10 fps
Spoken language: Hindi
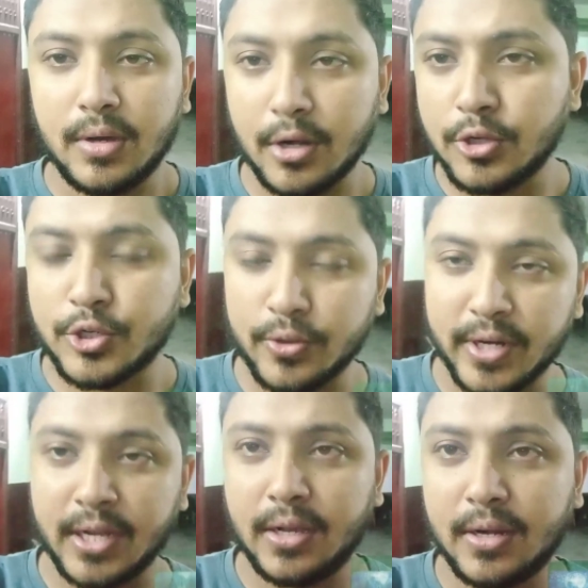हेलो
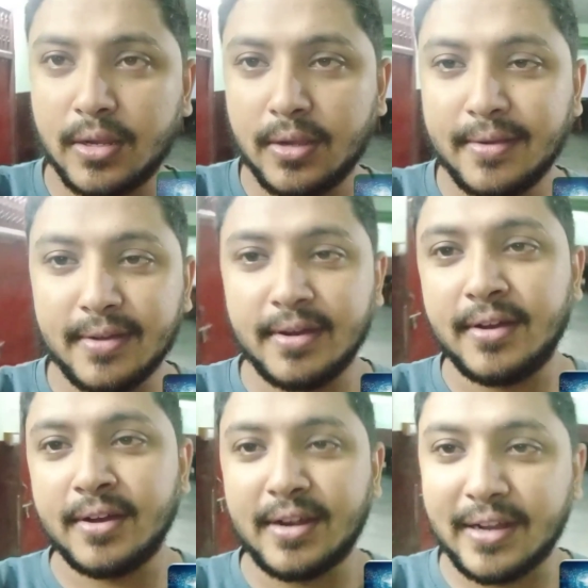स्टूडेंट
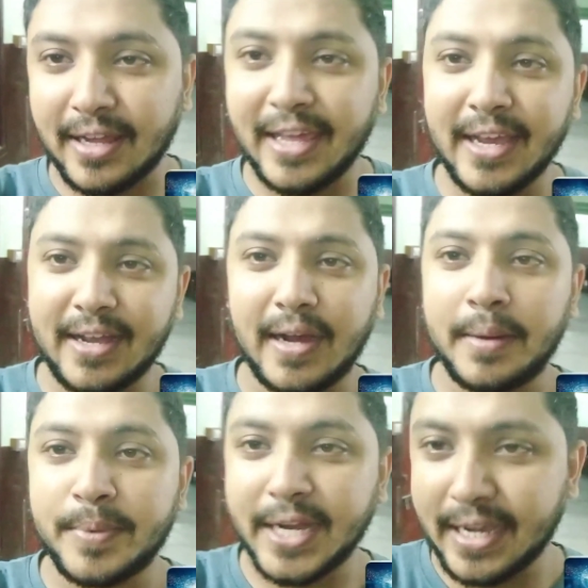कल एक
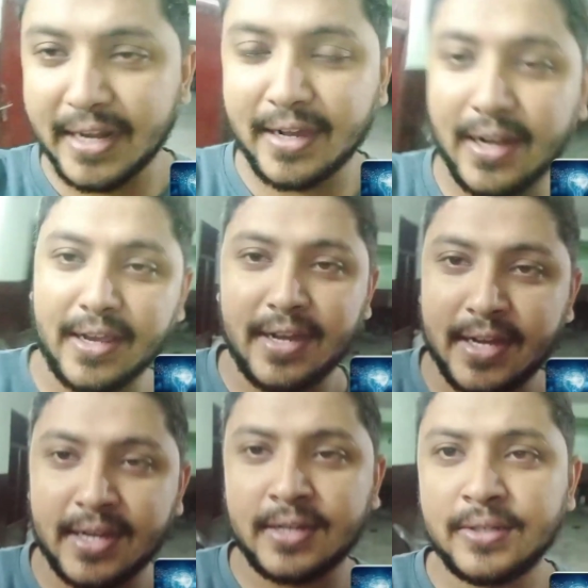अपडेट निकल के
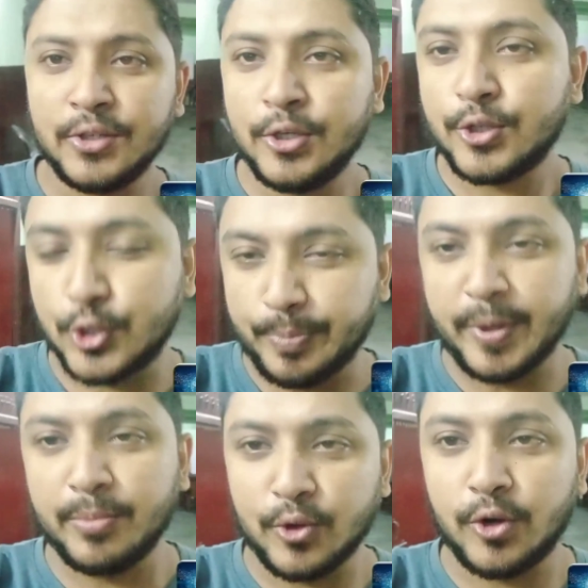आया
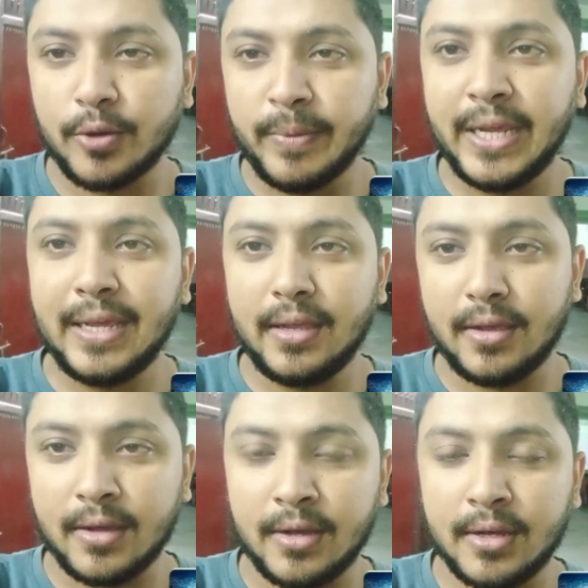सुप्रीम कोर्ट
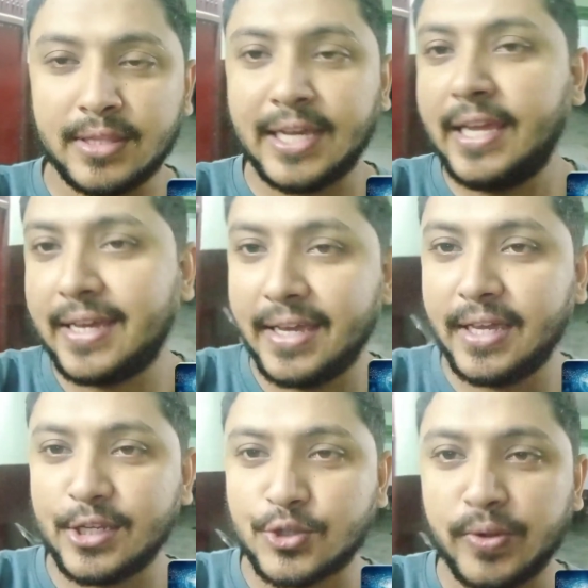में दिल्ली
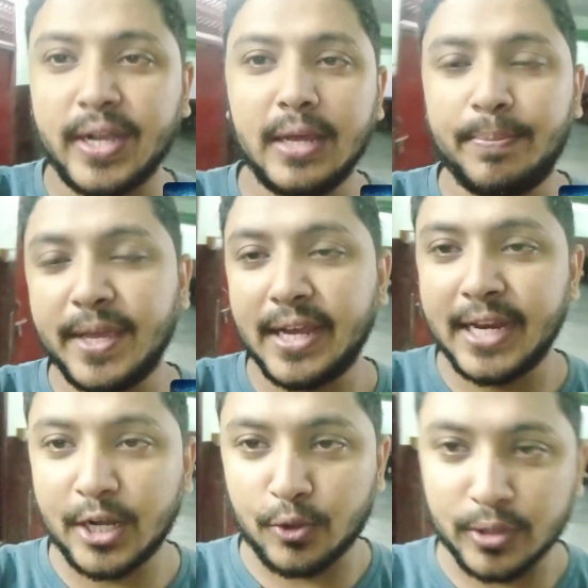के एक स्टूडेंट ने
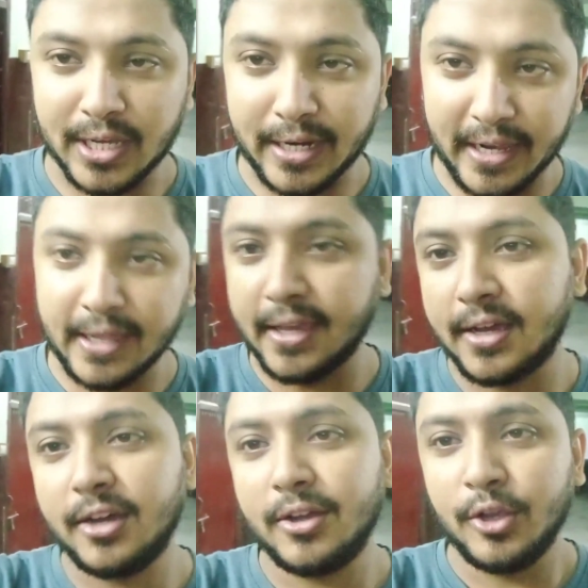पीआईएल को दाखिल किया